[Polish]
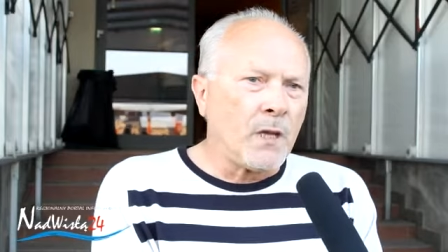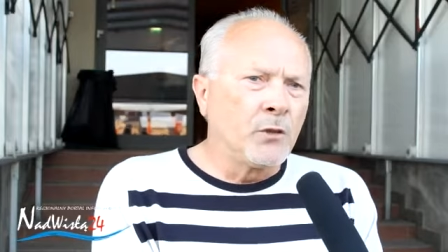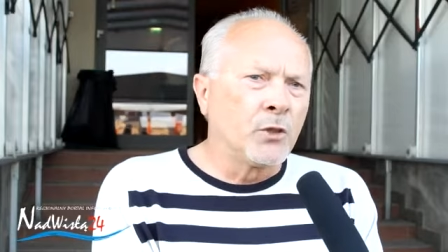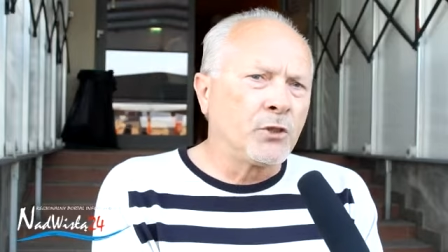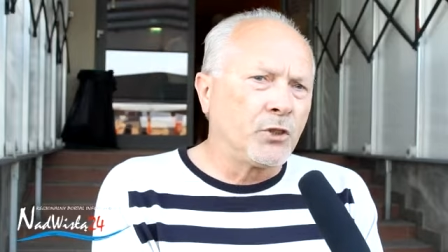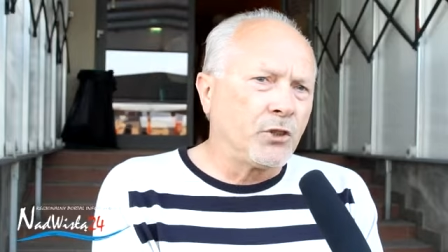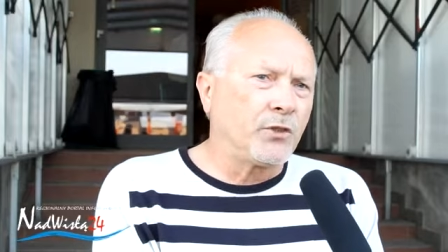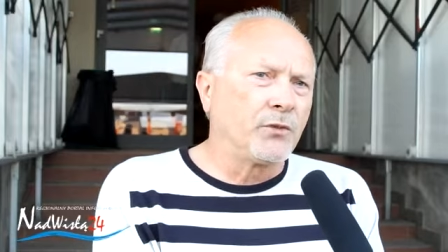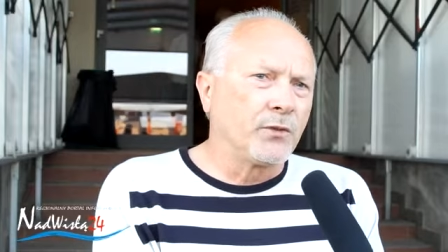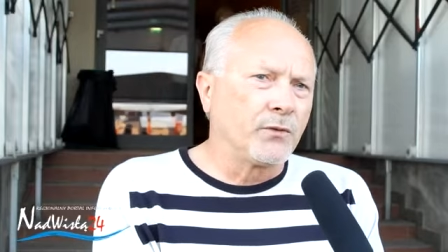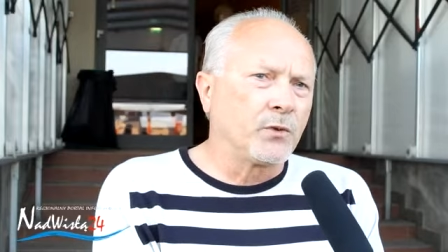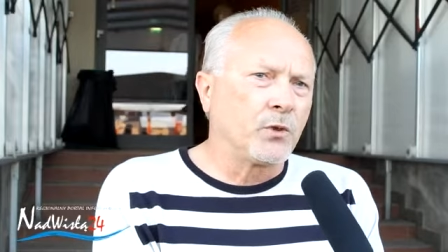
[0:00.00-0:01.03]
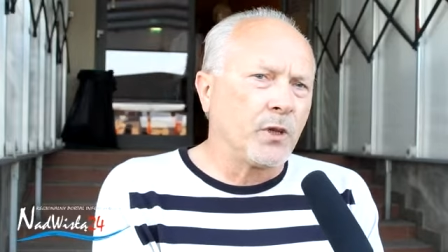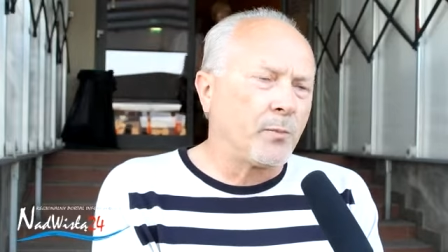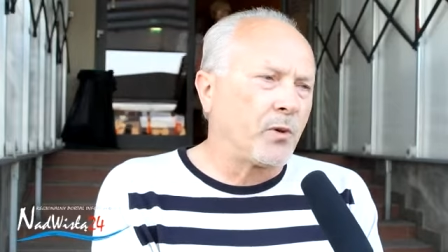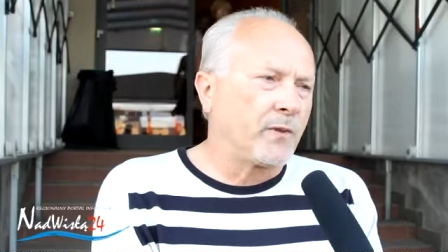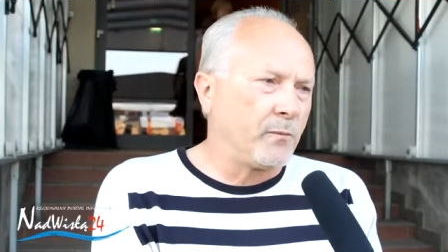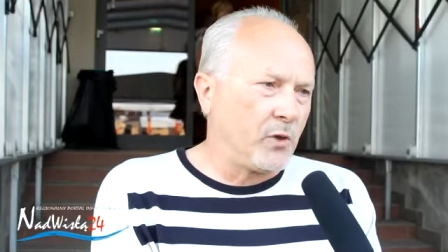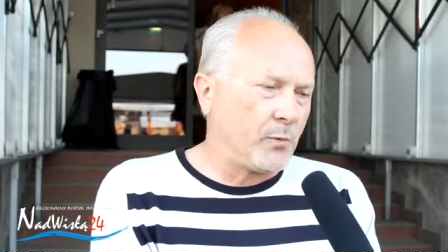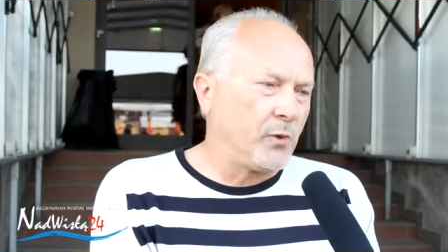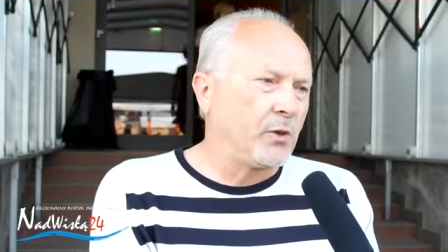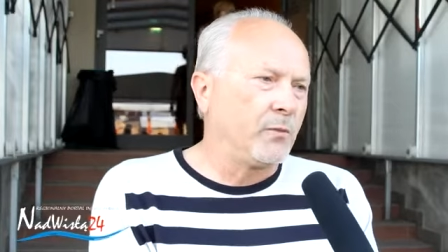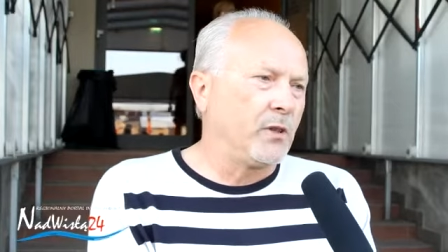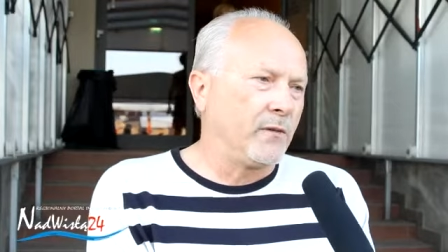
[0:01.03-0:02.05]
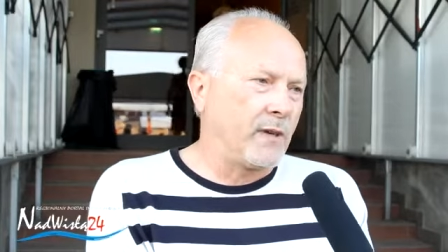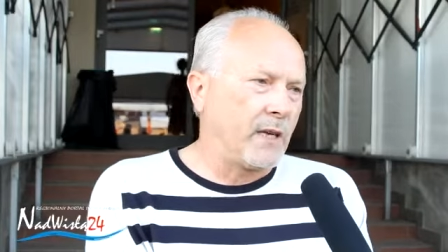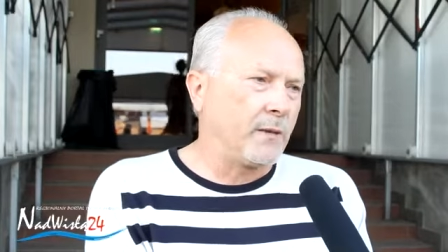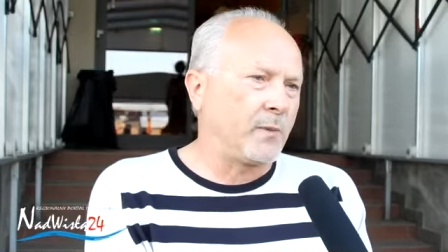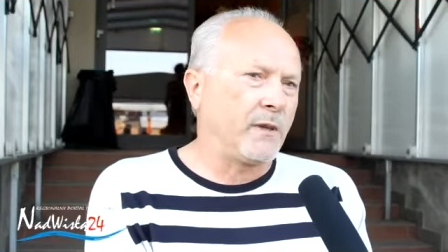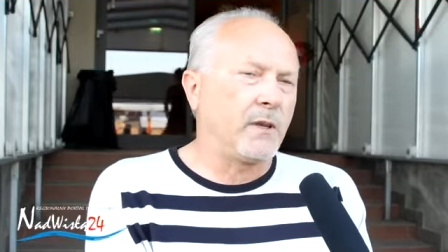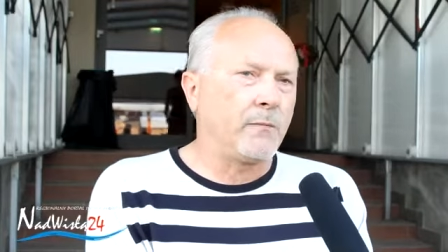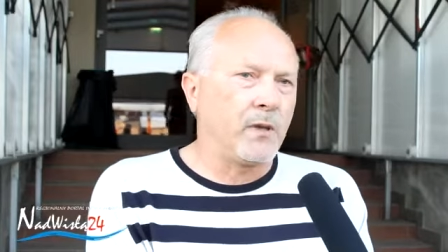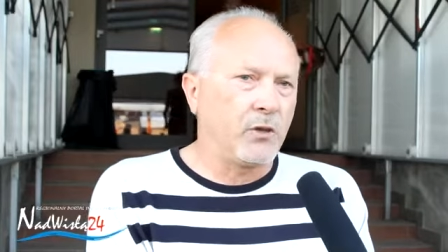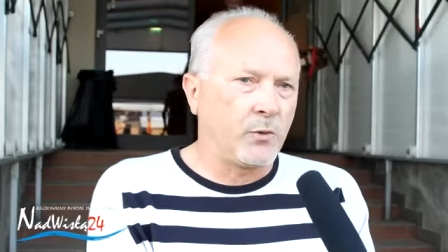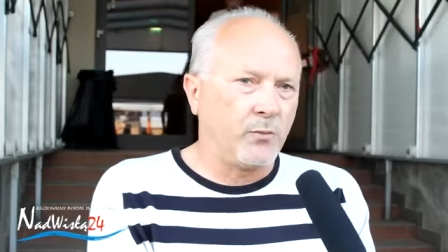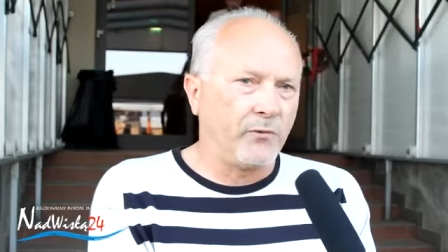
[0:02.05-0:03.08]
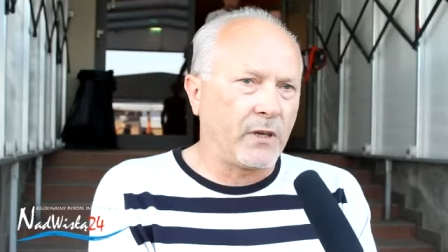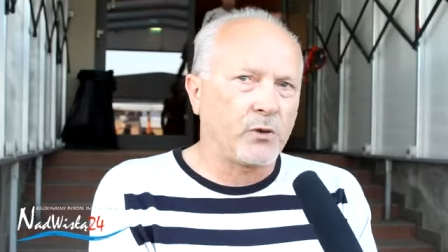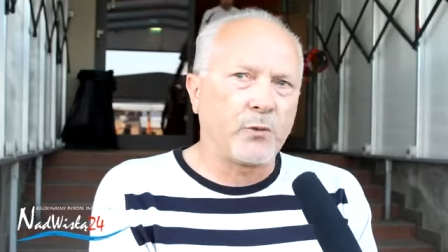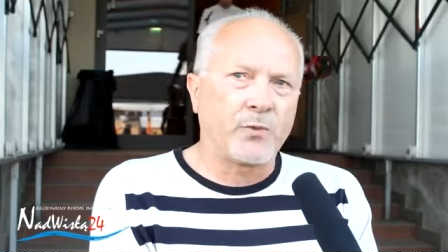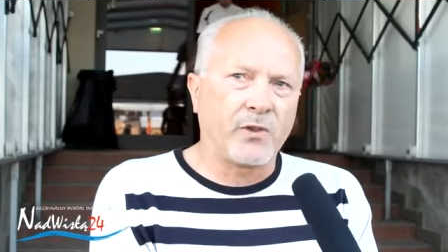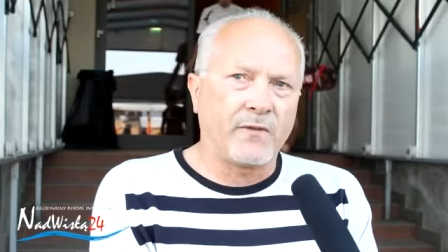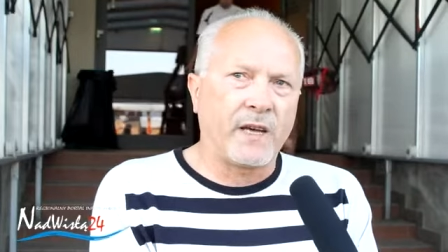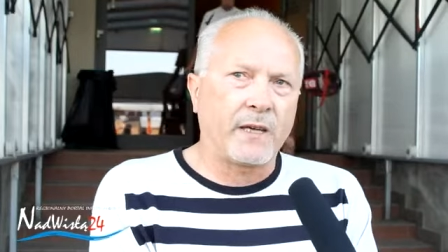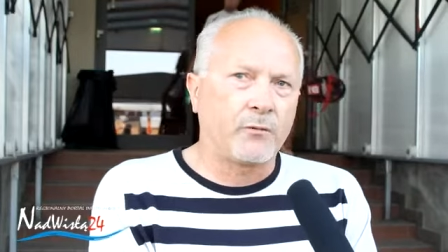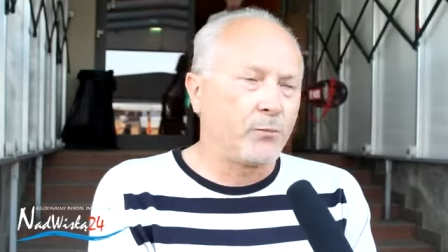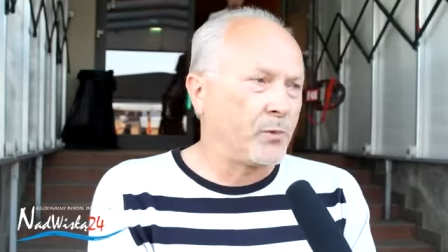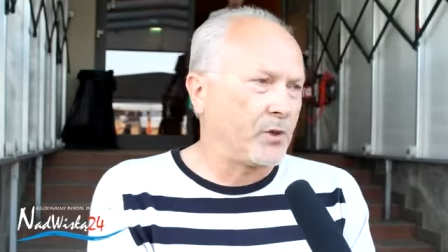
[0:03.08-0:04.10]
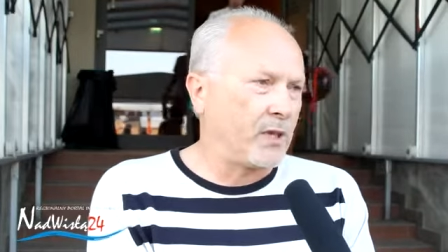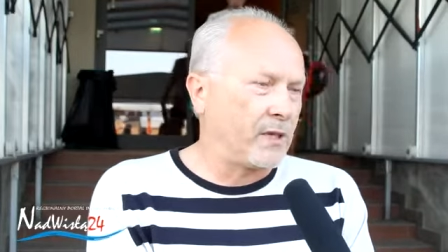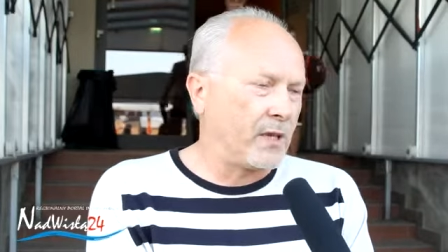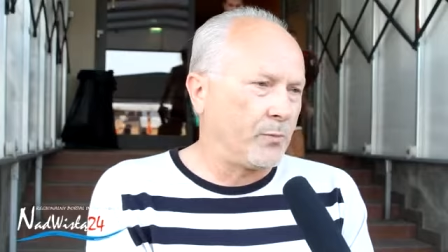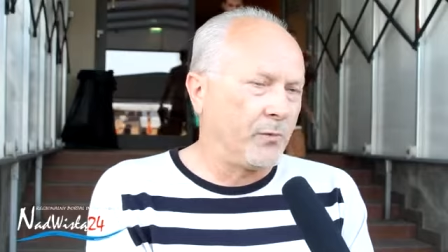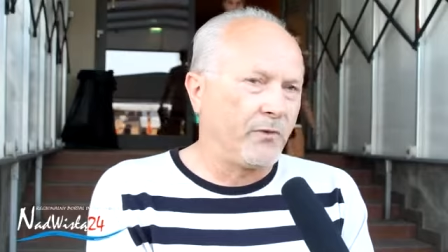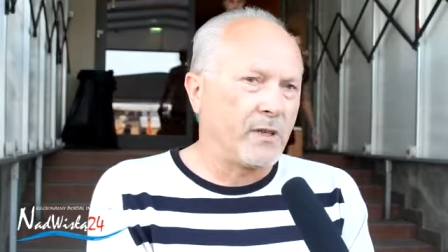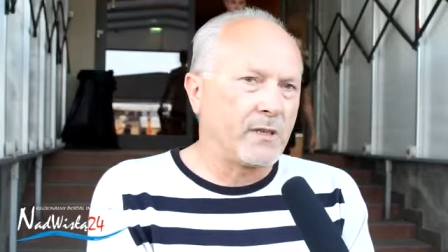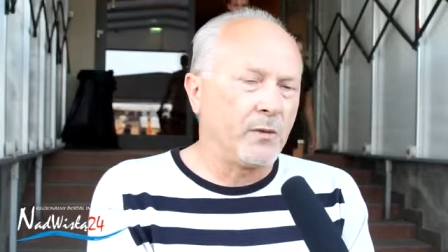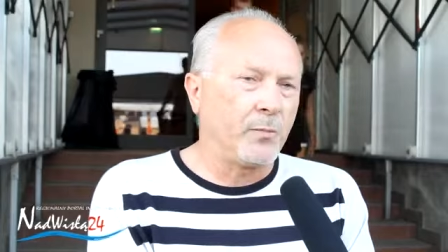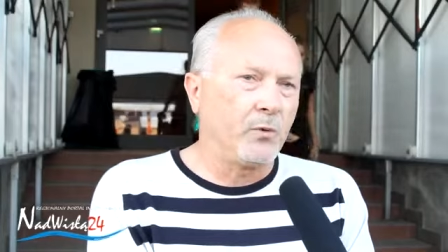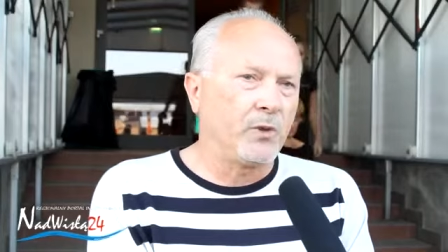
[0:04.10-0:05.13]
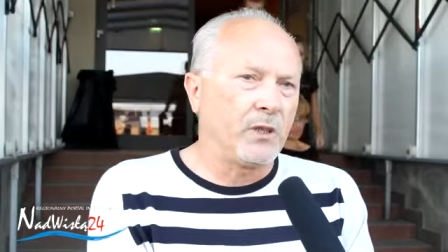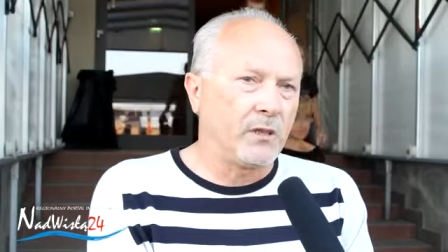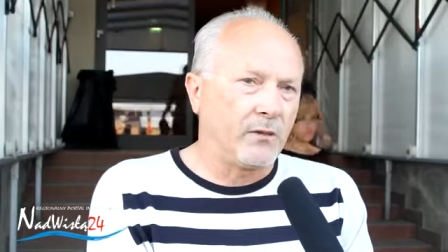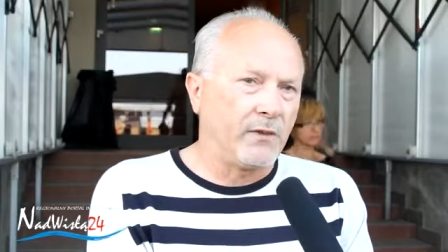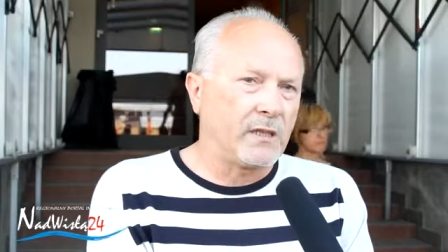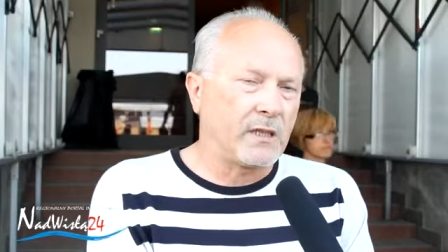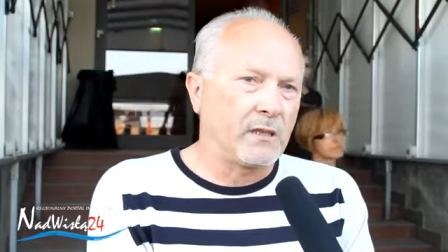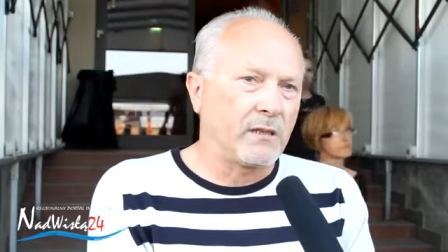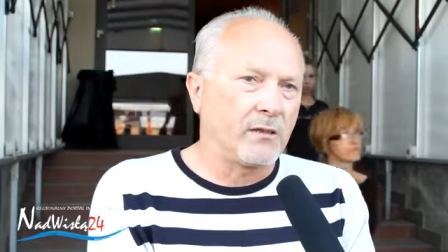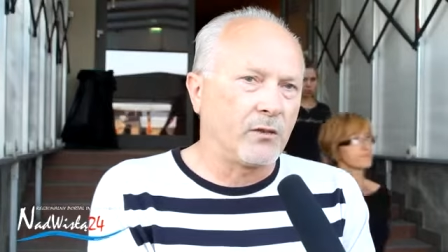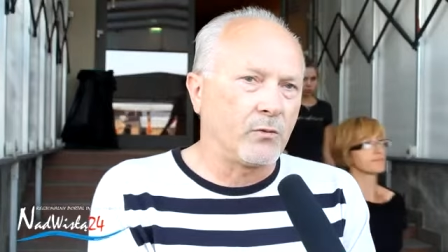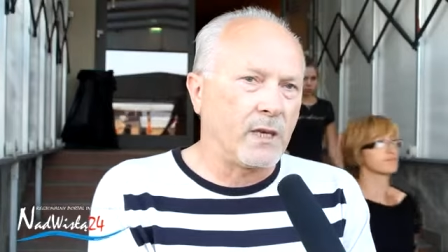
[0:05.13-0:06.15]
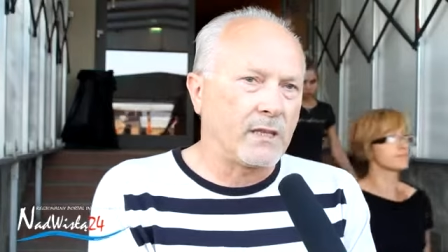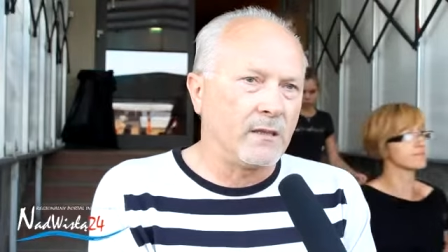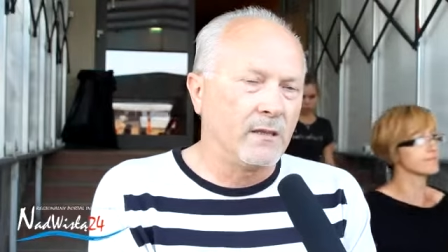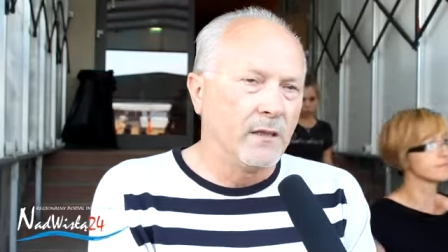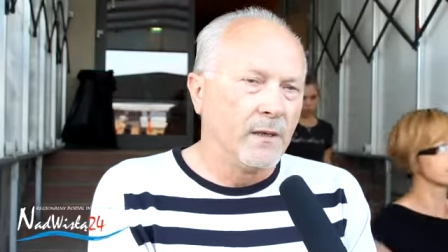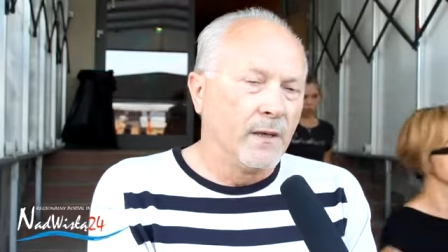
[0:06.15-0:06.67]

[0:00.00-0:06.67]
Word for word: no dziś w drugiej połowie myśmy dominowali, prawda? Mieliśmy większą przewagę, posiadaliśmy więcej piłki, no i więcej tych sytuacji.